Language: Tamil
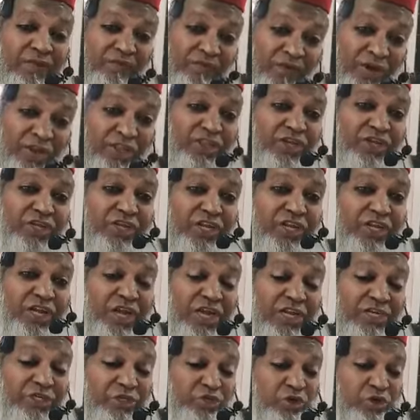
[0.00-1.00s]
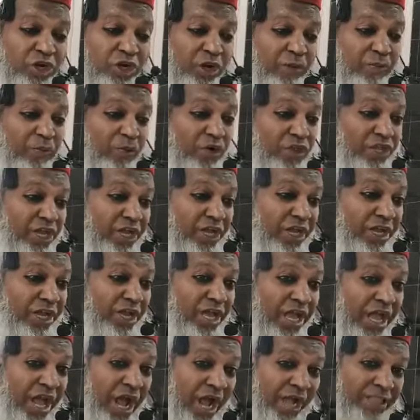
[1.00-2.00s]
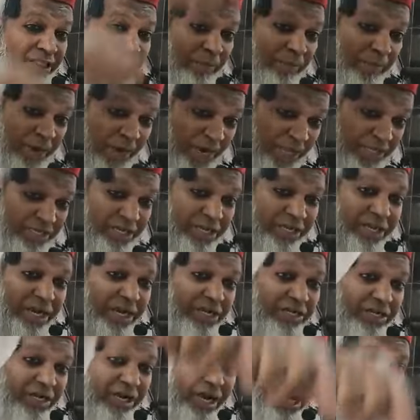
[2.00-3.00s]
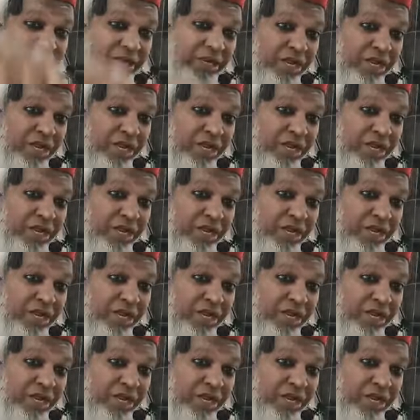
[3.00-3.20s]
விழுந்துட்டீங்களேன்னு சொன்னபோது அந்த மலக்கு கேட்கிறார்